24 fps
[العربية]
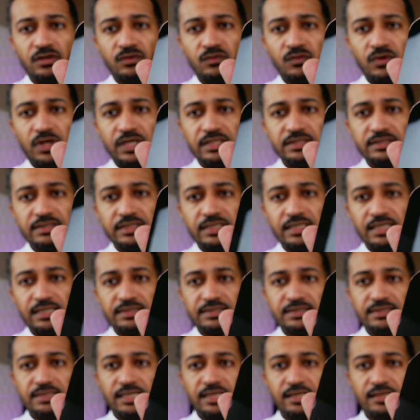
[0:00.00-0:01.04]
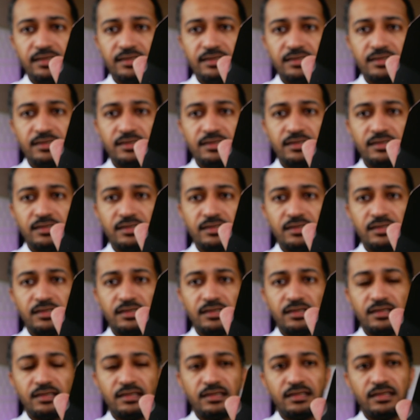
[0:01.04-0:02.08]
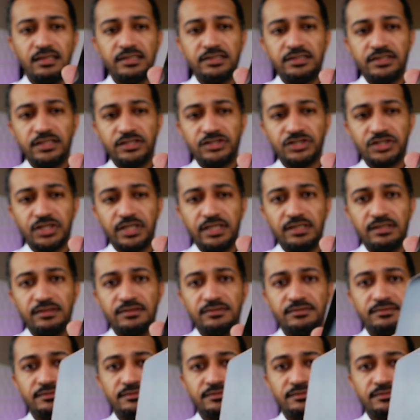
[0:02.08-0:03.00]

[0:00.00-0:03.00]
وعندنا زر التشغيل